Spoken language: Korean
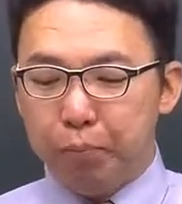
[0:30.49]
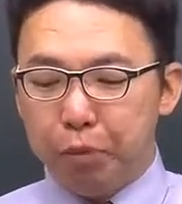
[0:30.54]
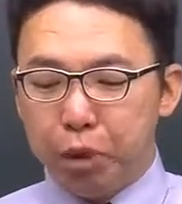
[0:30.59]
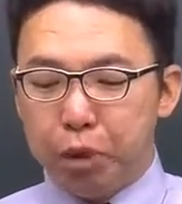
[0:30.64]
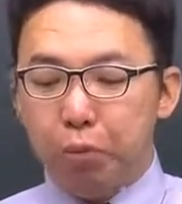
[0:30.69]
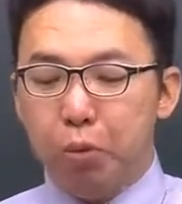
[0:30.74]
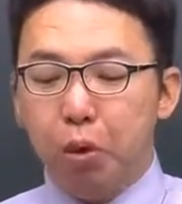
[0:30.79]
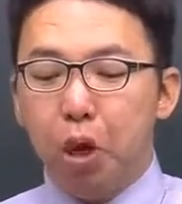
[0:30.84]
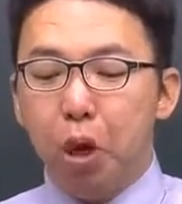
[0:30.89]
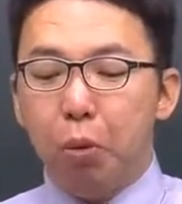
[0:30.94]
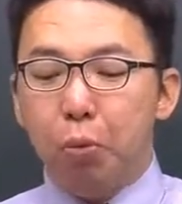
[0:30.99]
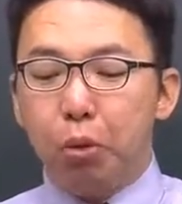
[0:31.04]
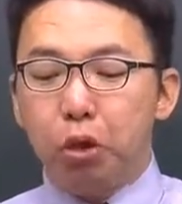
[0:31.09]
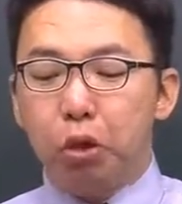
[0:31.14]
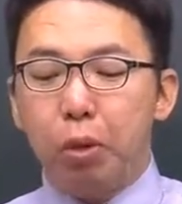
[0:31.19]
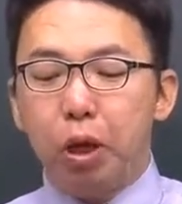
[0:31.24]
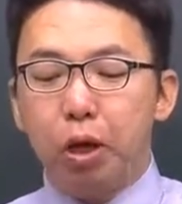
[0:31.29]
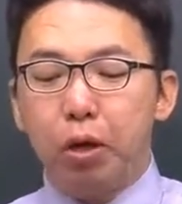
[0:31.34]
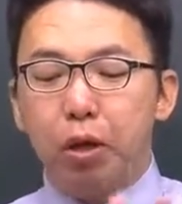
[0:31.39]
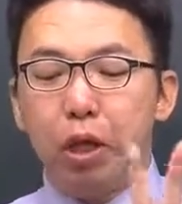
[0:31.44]
지금
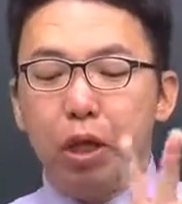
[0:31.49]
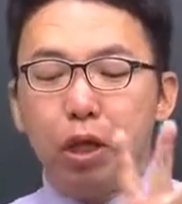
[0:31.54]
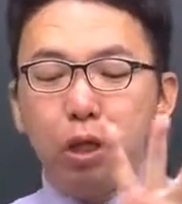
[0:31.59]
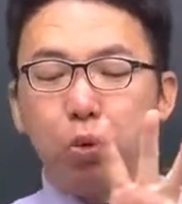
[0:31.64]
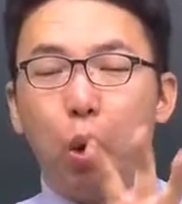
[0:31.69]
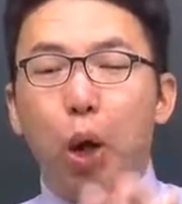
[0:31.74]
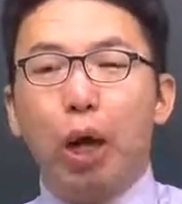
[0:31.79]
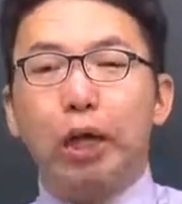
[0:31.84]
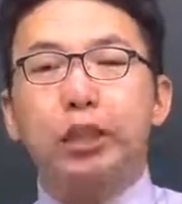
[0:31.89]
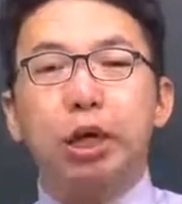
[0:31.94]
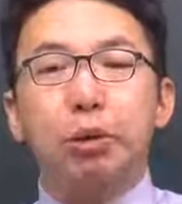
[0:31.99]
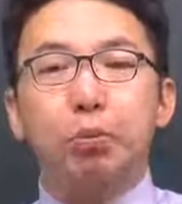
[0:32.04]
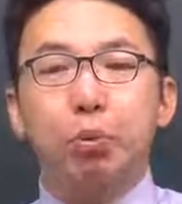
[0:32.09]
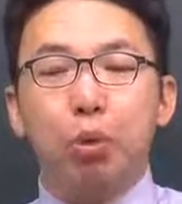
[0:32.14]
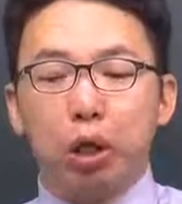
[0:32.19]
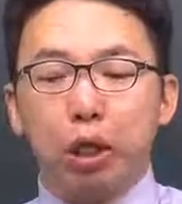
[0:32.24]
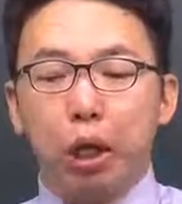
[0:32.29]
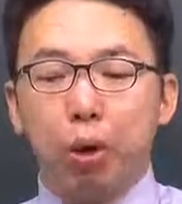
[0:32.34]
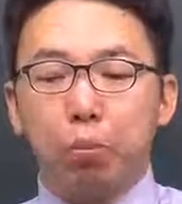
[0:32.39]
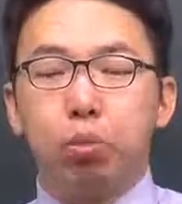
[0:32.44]
보시면
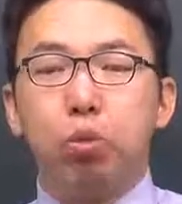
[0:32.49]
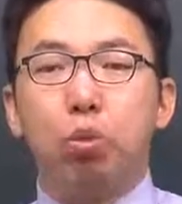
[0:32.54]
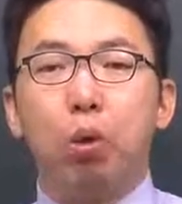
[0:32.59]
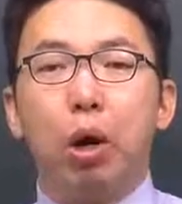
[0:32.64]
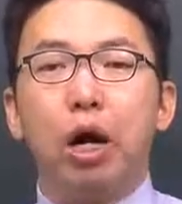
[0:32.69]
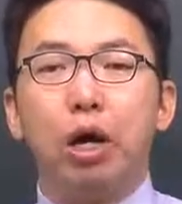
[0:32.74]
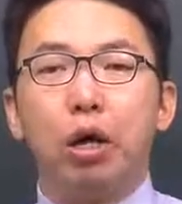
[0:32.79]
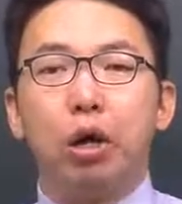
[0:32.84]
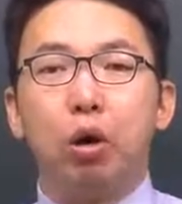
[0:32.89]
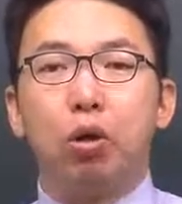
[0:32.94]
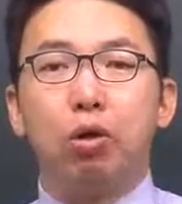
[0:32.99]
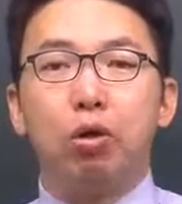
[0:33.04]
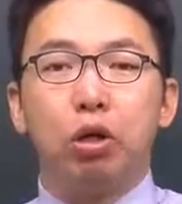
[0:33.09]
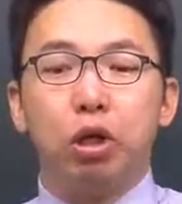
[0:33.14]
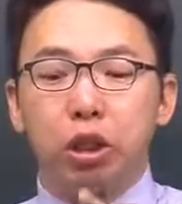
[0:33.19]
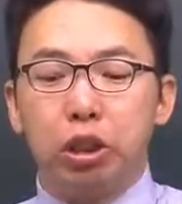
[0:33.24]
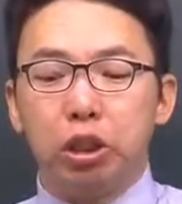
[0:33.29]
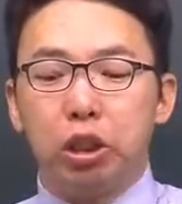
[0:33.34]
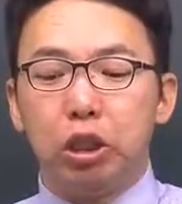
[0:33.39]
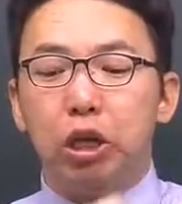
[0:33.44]
화살표가 다 부하예요.
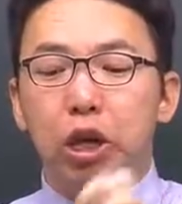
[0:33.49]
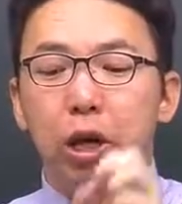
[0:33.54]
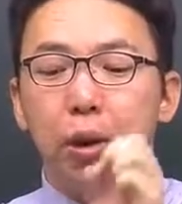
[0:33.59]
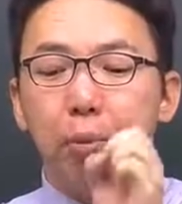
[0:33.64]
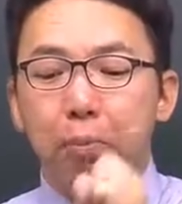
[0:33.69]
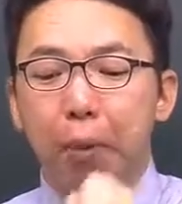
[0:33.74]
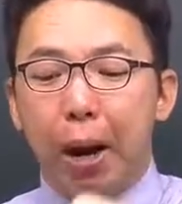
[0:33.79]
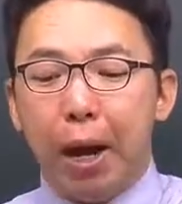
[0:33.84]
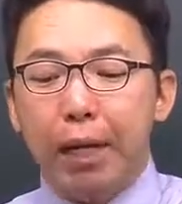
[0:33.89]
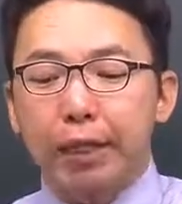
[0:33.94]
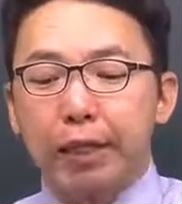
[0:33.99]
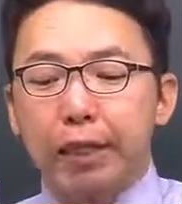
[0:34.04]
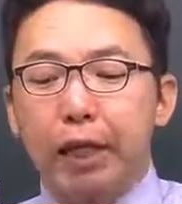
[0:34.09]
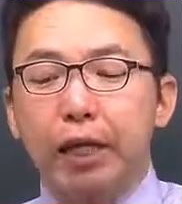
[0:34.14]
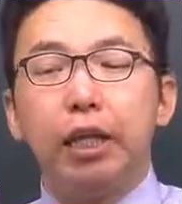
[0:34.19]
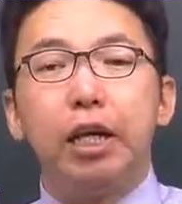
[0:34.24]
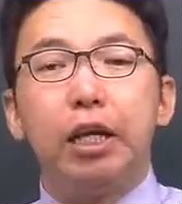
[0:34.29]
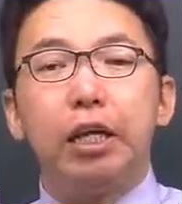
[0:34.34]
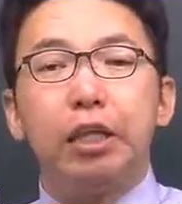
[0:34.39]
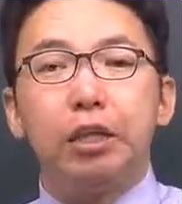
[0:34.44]
그것이
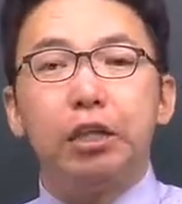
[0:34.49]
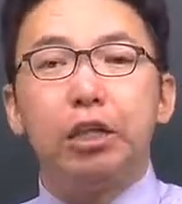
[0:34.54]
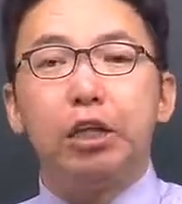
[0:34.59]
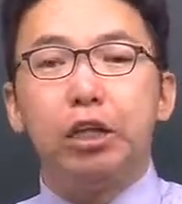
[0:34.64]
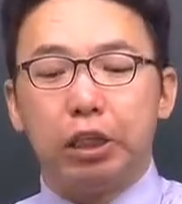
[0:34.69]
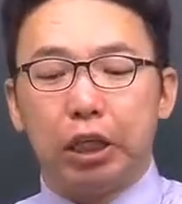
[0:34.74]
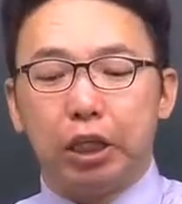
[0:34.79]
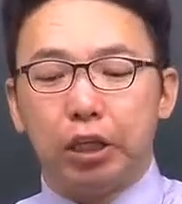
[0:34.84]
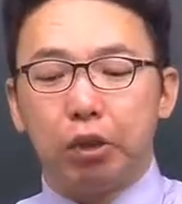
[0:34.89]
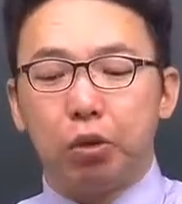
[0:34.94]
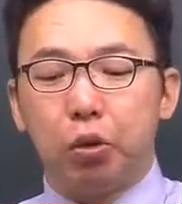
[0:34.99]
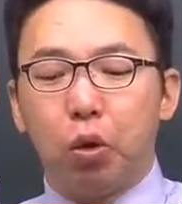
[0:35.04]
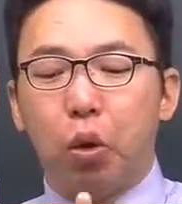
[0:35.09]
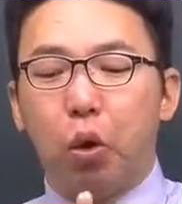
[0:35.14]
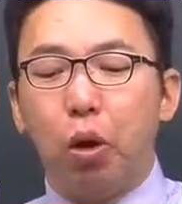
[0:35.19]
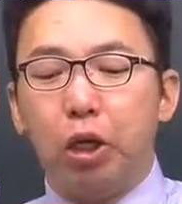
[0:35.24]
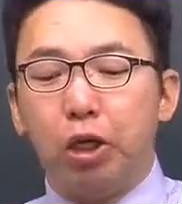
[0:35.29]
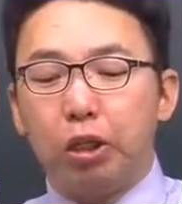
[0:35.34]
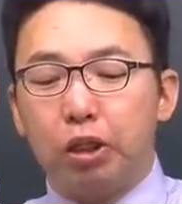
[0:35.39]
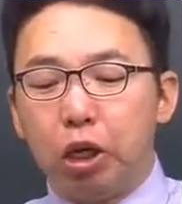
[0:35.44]
말단에 있는 것이
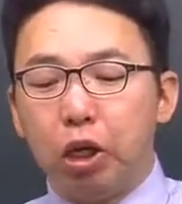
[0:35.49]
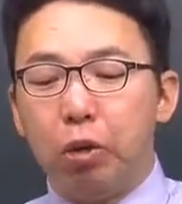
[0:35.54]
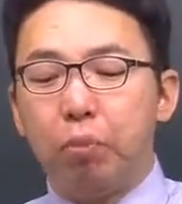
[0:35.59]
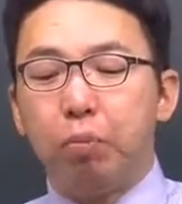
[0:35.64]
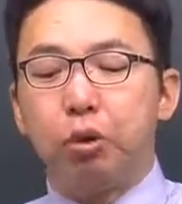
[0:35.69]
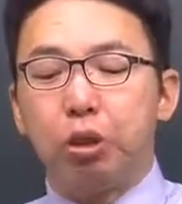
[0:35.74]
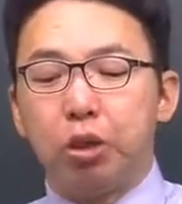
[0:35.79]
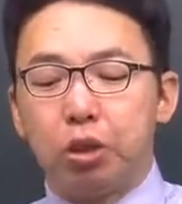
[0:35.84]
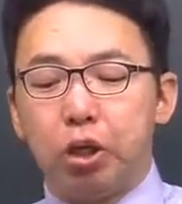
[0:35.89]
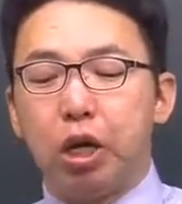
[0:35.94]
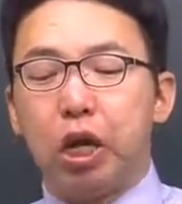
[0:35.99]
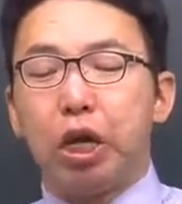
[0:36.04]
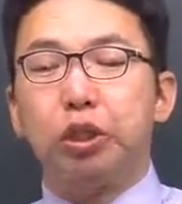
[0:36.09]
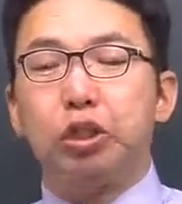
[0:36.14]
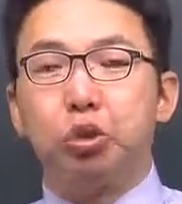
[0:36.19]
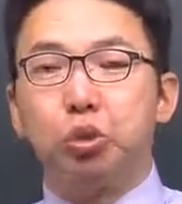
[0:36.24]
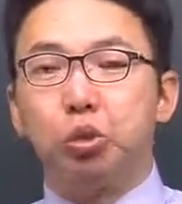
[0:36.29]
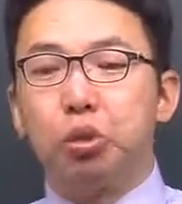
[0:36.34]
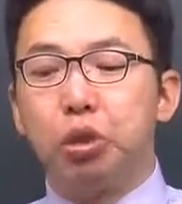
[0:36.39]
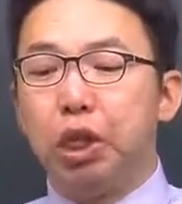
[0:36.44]
아니고 처음부터 끝까지
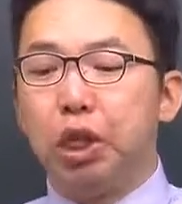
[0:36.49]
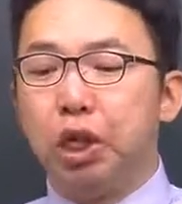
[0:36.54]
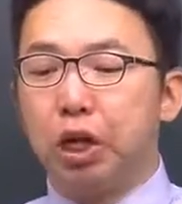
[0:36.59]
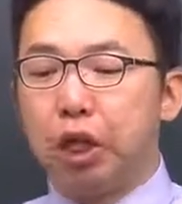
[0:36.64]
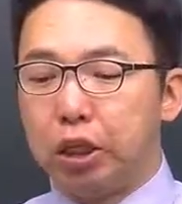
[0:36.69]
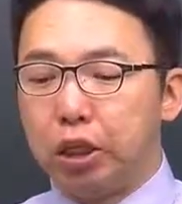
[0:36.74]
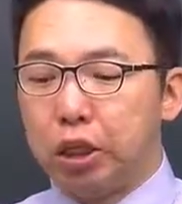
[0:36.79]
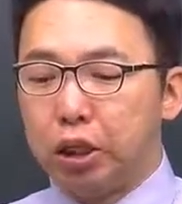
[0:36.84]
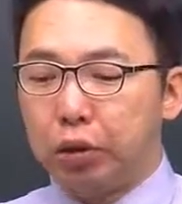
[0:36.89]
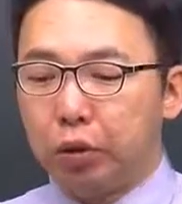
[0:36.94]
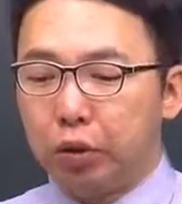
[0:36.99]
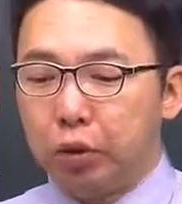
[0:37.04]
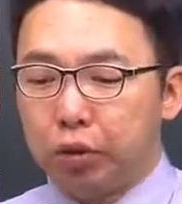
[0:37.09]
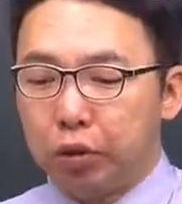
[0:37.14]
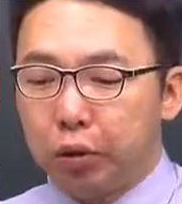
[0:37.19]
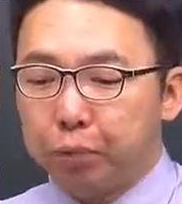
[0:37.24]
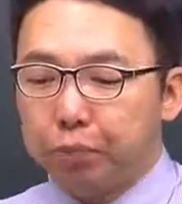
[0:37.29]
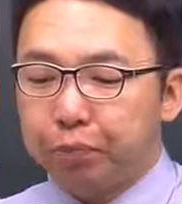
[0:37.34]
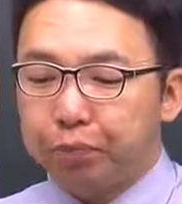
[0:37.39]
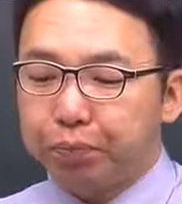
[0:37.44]
균일하게 있다는 거죠.